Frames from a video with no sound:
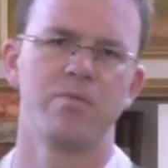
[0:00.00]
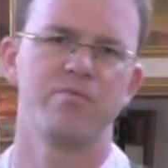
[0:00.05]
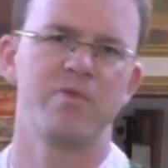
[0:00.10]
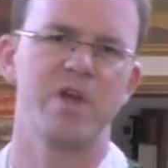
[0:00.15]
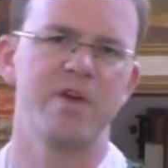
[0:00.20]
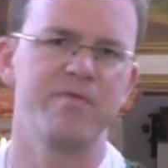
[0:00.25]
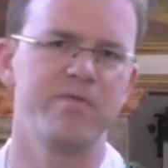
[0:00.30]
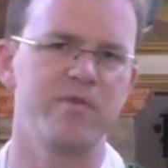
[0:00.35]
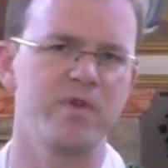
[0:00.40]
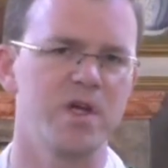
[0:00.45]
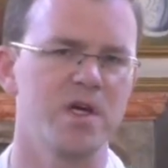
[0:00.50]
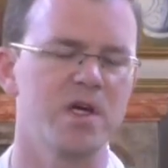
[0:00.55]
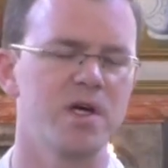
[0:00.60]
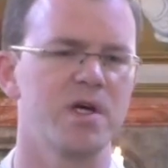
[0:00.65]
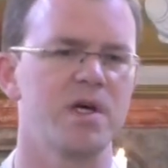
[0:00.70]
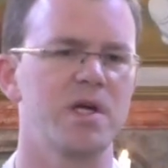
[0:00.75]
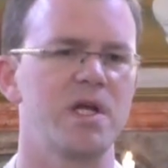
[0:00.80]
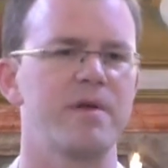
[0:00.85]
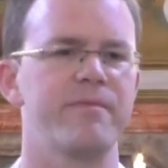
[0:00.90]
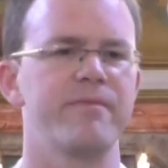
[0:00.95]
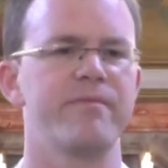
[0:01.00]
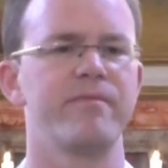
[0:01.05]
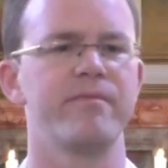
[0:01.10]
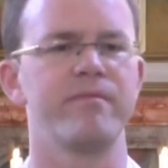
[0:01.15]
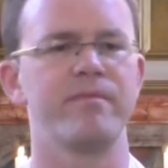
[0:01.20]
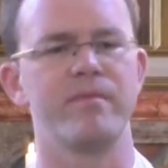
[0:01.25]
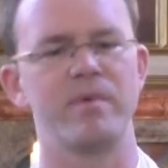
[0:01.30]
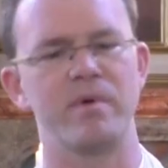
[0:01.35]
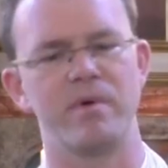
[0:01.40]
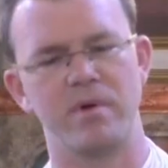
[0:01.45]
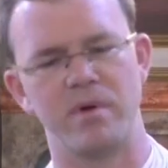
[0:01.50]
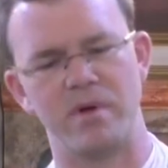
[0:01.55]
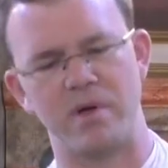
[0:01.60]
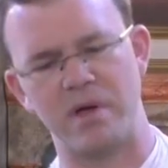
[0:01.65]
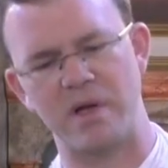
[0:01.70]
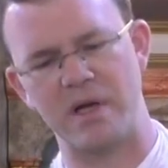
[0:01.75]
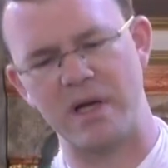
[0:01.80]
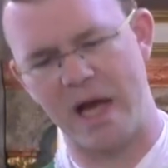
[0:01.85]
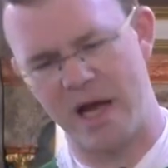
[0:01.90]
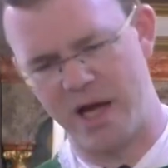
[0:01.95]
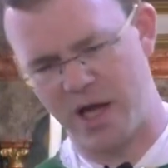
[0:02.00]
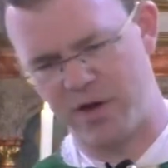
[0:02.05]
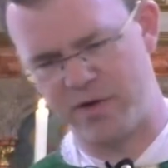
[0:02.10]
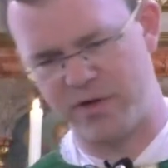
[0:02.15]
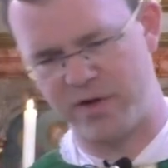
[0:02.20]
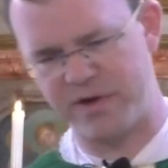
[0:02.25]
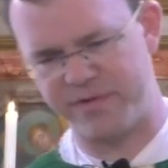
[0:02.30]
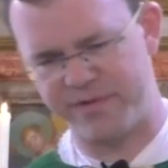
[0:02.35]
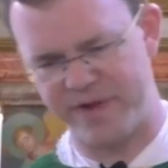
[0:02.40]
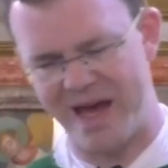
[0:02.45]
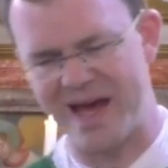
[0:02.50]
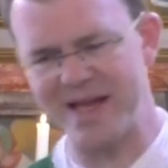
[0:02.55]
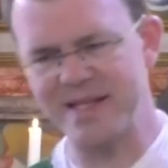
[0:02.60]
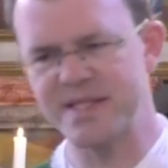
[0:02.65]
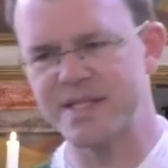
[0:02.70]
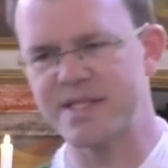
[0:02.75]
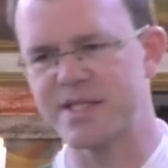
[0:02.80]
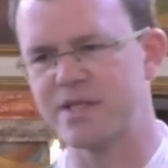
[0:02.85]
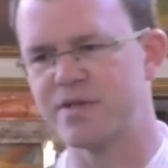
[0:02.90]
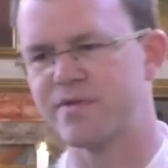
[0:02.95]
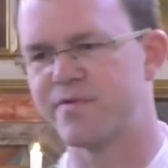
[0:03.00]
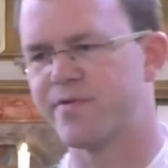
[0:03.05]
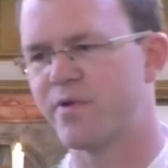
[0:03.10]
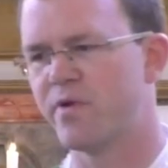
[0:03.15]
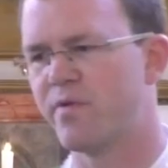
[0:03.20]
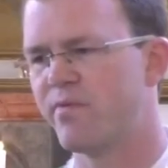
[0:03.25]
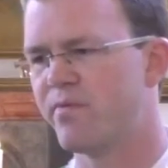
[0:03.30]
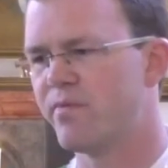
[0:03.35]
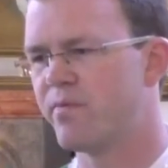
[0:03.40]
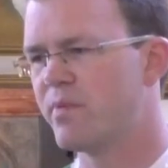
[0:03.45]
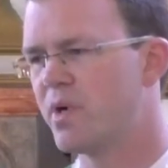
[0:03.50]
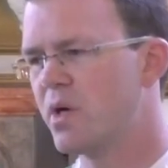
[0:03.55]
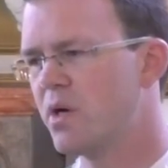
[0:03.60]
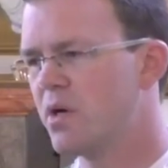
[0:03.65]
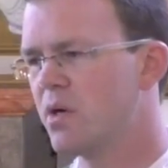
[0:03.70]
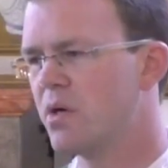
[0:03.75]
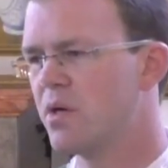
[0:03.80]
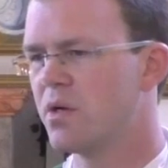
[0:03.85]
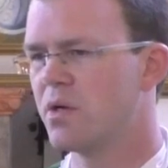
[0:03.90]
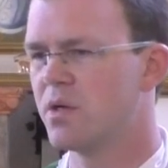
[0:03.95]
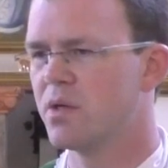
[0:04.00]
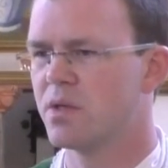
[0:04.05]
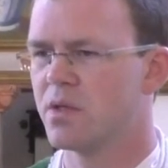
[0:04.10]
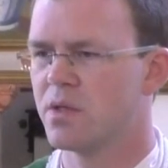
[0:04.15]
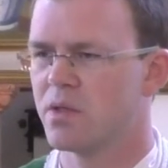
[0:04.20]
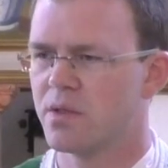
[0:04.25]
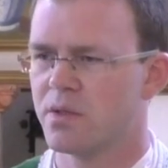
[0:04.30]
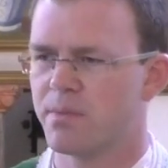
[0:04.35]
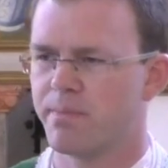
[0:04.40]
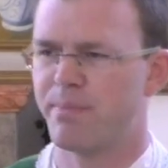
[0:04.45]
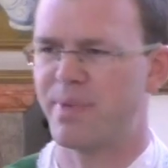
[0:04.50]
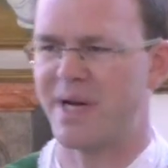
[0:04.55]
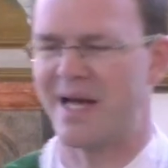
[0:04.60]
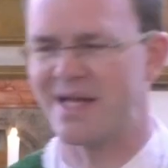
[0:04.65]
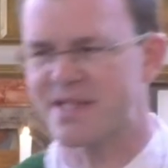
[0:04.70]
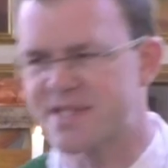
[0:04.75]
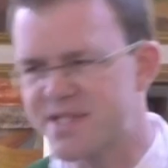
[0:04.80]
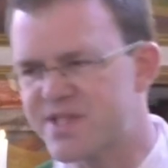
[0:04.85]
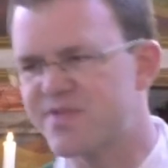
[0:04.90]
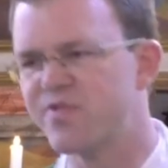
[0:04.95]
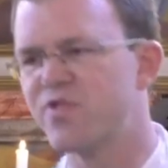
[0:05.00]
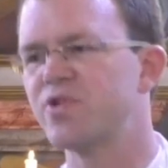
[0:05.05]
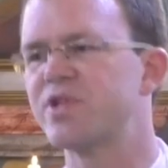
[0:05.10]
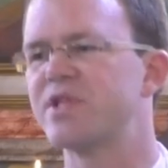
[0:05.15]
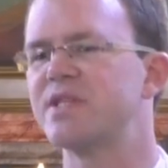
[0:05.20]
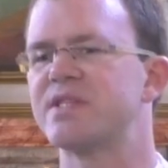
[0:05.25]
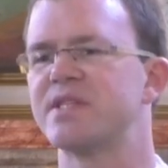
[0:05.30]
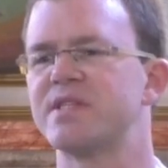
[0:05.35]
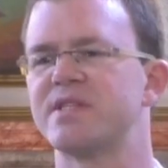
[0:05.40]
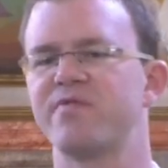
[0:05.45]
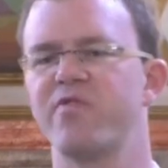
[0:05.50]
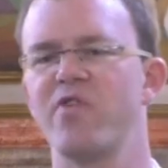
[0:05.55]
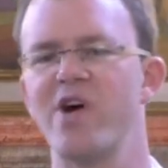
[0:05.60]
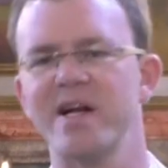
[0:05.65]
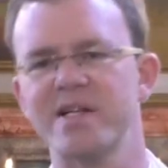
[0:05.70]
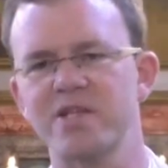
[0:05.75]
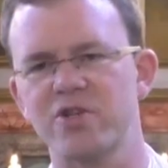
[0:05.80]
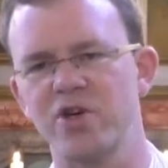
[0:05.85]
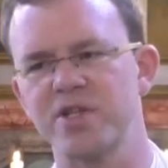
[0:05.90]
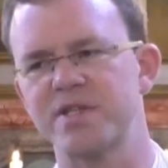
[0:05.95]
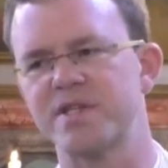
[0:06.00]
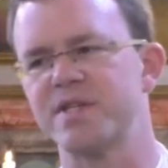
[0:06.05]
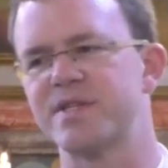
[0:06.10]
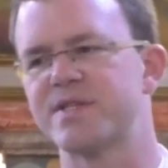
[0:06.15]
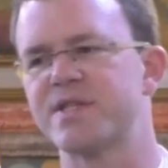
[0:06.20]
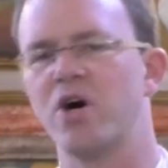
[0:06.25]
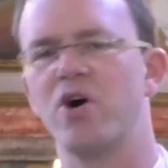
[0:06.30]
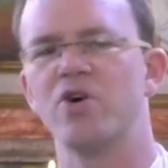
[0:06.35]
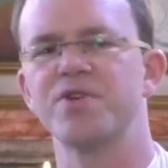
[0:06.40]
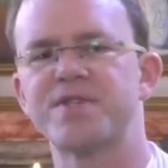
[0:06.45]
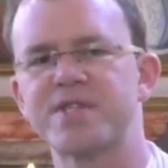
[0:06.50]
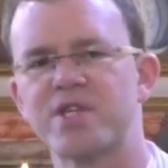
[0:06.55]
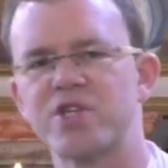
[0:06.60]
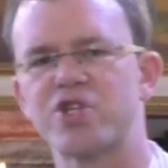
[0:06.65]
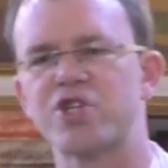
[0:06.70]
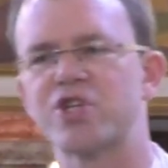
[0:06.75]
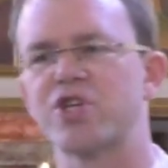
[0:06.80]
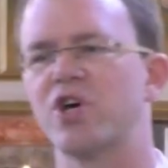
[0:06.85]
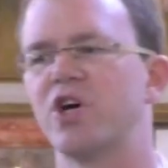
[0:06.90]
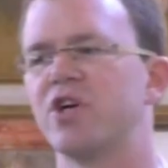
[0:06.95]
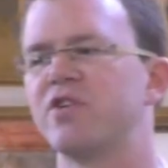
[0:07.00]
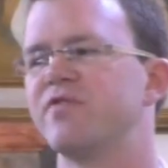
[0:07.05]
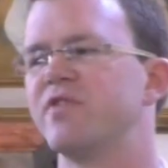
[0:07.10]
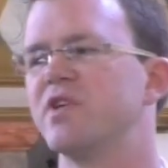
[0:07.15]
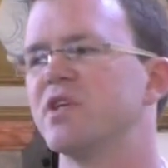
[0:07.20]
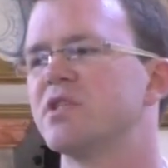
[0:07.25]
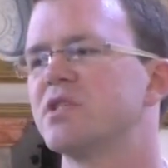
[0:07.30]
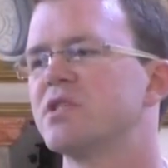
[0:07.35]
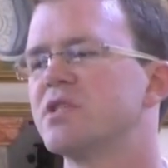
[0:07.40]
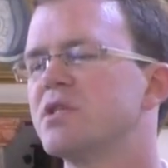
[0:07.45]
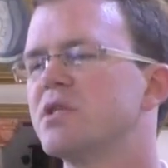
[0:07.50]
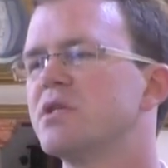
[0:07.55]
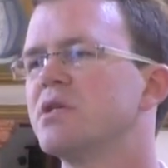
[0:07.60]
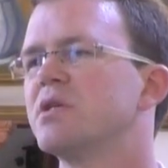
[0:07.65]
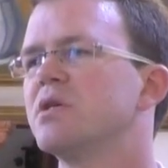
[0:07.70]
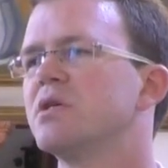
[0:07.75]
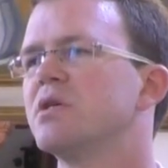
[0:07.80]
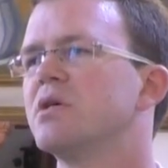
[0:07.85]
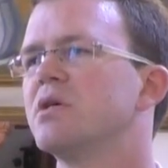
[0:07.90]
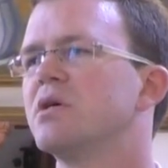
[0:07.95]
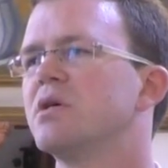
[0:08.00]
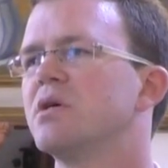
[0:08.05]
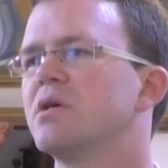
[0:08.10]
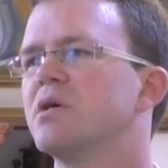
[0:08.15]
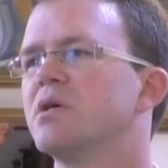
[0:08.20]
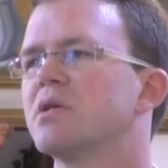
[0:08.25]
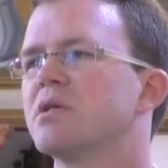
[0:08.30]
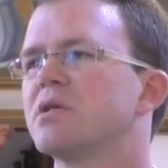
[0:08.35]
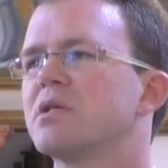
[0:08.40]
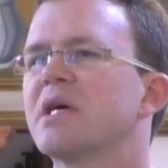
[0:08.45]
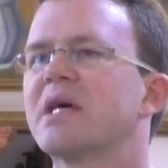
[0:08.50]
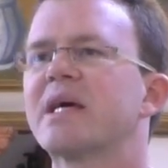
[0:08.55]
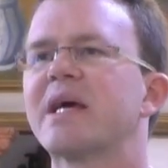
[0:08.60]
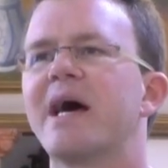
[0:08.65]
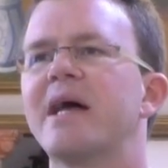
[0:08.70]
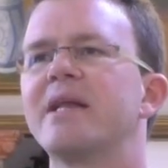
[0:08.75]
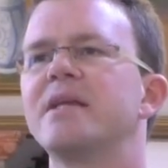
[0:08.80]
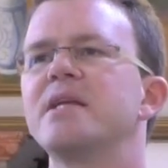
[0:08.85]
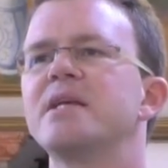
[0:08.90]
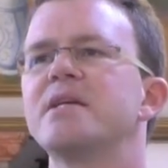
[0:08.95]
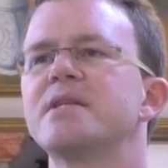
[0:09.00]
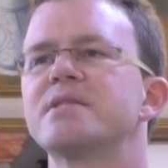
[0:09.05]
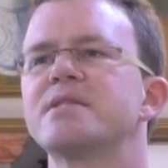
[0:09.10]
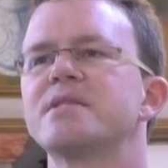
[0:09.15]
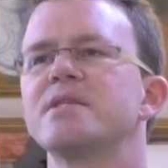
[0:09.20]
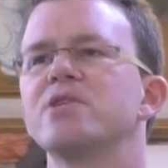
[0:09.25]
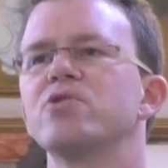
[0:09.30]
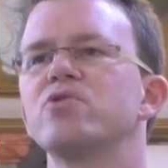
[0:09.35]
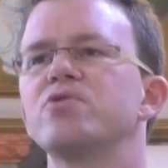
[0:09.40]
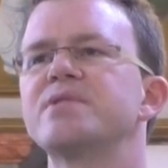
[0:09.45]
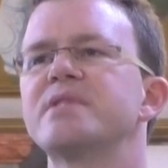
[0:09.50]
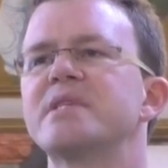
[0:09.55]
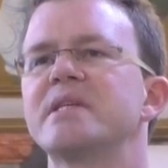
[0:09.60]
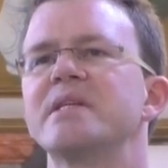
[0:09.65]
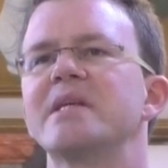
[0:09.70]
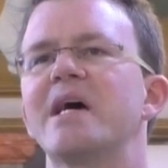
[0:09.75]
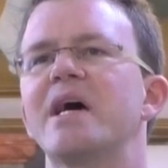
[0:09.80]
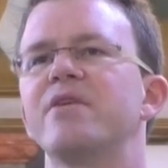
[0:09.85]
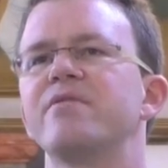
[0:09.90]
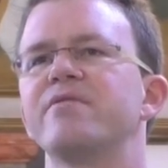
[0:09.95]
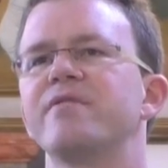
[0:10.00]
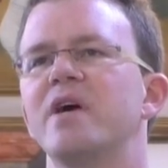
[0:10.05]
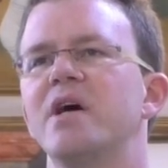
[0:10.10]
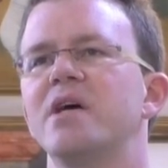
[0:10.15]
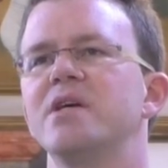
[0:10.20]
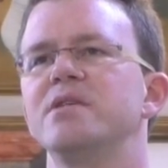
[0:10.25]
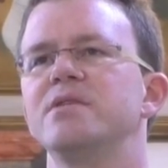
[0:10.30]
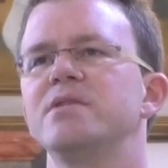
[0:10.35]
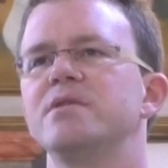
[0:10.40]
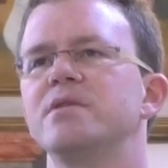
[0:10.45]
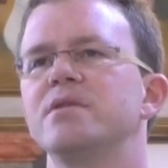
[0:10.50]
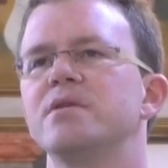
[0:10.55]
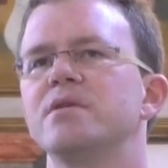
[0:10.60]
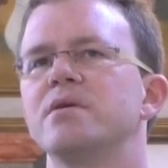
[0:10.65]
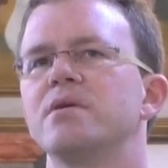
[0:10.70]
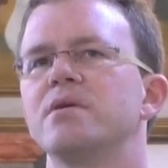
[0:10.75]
wenn wir eben lange fern sind vom Platz, wo dieses Wort Gottes ausgestreut wird, dann kann nichts in uns hineinfallen.